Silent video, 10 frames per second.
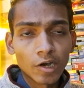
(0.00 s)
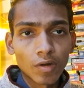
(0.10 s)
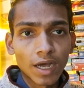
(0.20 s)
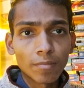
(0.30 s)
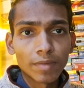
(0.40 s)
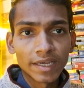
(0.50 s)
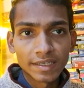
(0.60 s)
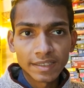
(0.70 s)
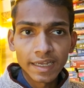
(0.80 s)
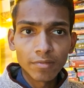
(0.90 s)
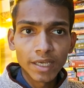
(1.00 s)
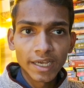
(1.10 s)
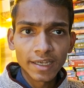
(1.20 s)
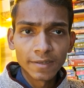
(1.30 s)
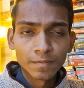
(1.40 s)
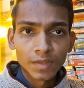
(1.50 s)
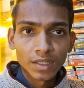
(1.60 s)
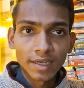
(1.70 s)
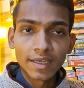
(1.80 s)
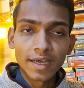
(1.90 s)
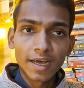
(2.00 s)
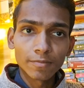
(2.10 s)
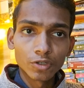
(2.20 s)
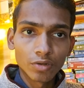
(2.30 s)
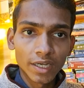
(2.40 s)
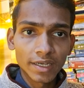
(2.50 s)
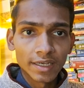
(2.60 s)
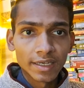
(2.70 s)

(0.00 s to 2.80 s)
और आप में एक स्किल भी आए ताकि आप जो है